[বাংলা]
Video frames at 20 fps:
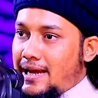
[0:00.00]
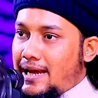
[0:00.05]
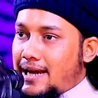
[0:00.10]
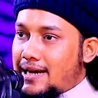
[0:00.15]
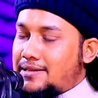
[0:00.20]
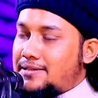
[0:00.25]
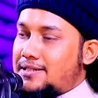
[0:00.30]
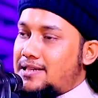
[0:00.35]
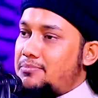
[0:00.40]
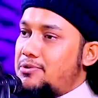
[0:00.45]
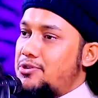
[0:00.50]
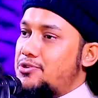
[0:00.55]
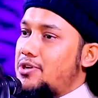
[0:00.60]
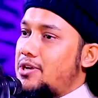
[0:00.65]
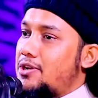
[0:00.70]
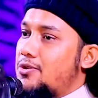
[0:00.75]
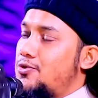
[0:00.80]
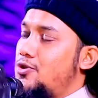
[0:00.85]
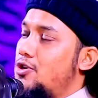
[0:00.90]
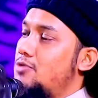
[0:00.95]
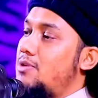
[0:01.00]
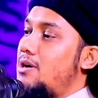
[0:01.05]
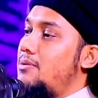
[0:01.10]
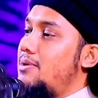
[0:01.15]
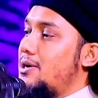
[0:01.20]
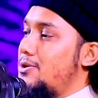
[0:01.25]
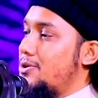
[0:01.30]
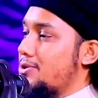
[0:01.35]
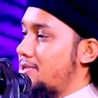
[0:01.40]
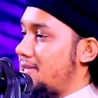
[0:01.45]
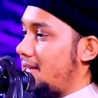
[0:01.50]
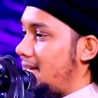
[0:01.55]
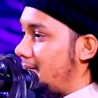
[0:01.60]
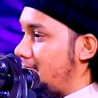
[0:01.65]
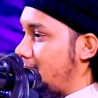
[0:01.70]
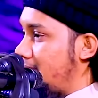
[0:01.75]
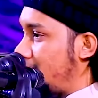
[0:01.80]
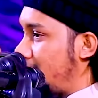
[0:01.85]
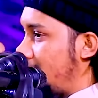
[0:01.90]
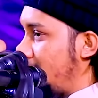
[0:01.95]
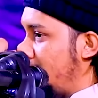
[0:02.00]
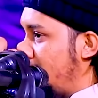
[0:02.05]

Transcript: একটা বিষয় খুব অবাক হচ্ছিলাম যে